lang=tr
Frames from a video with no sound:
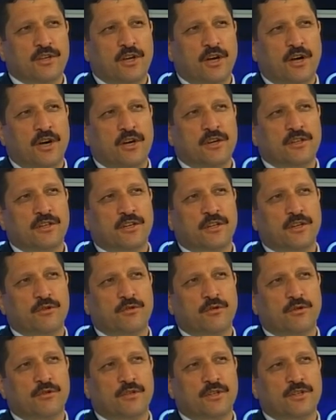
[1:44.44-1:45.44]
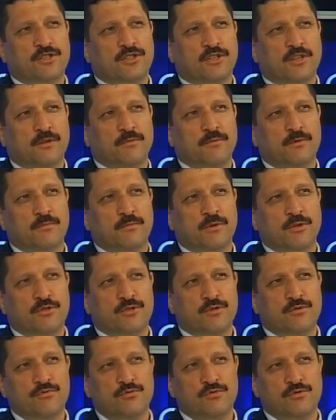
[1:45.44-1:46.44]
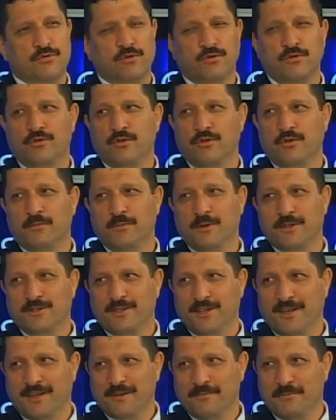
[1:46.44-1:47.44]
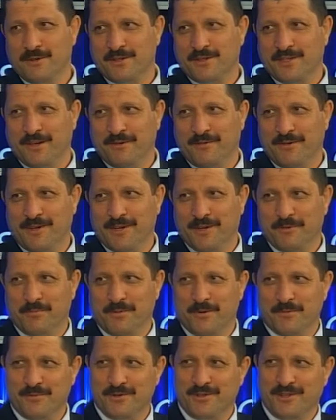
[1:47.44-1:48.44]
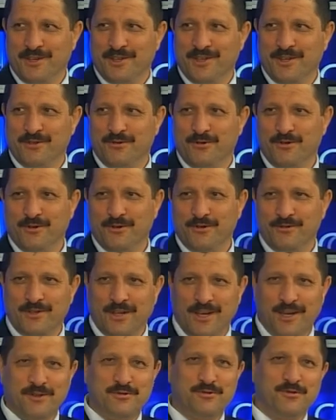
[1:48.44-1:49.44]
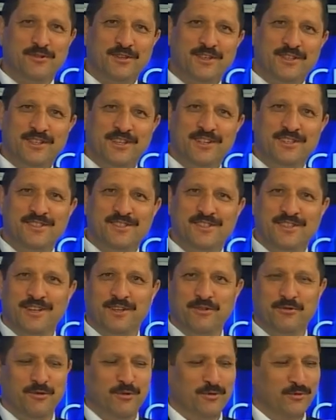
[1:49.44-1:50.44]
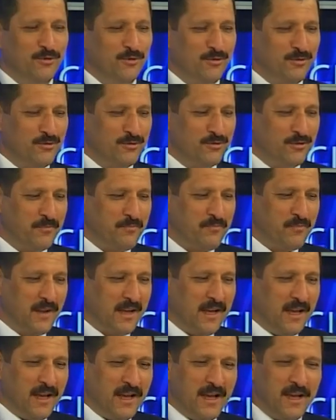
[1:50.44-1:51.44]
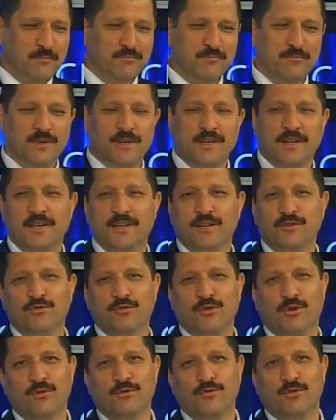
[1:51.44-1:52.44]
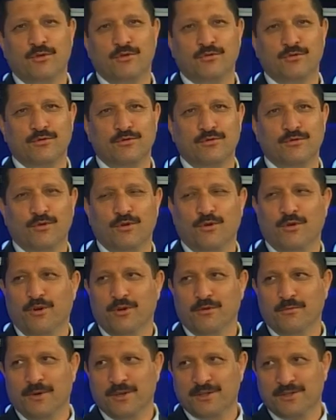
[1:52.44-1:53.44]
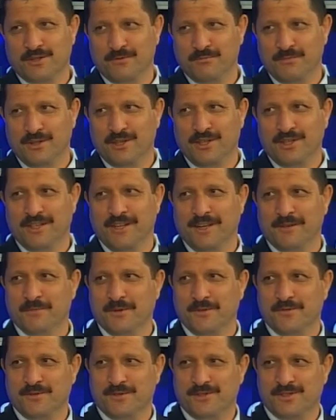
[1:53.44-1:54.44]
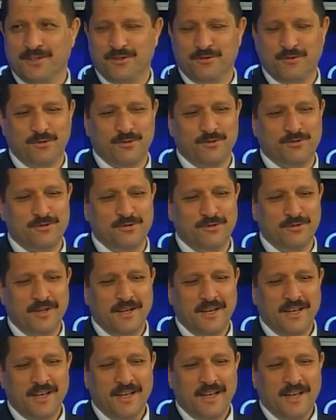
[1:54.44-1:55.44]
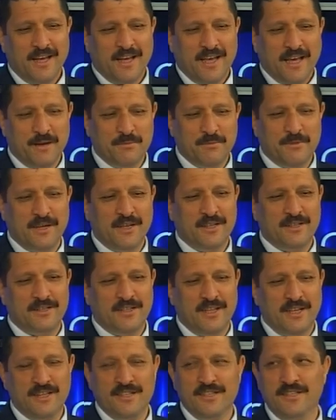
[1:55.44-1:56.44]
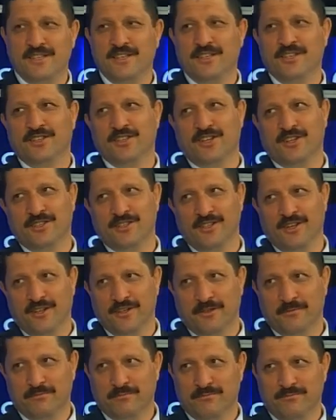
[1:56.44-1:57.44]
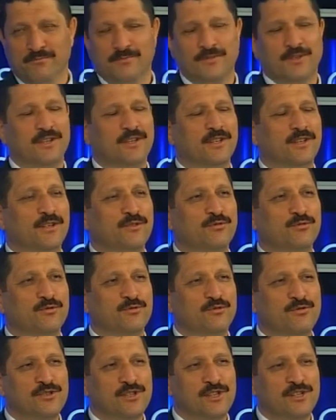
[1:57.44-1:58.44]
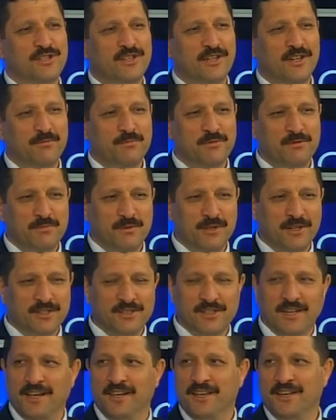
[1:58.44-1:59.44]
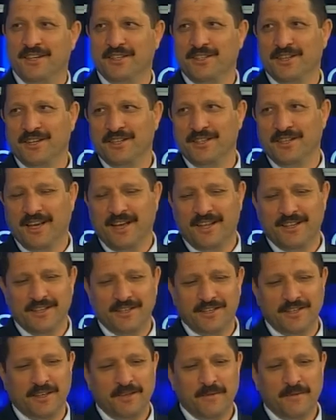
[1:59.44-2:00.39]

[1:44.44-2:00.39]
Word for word: Ankara yoluna çıkabilmek için 110 kilometre mesafe yapmamız gerekiyor. Daha sonra Denizli'ye dönüyoruz. Hem e, yol yorgunluğu olmasın, bir dinlenme fırsatı olsun. Hem de Denizli'yi tanıyalım e, düşüncesiyle biz biraz daha erken geldik.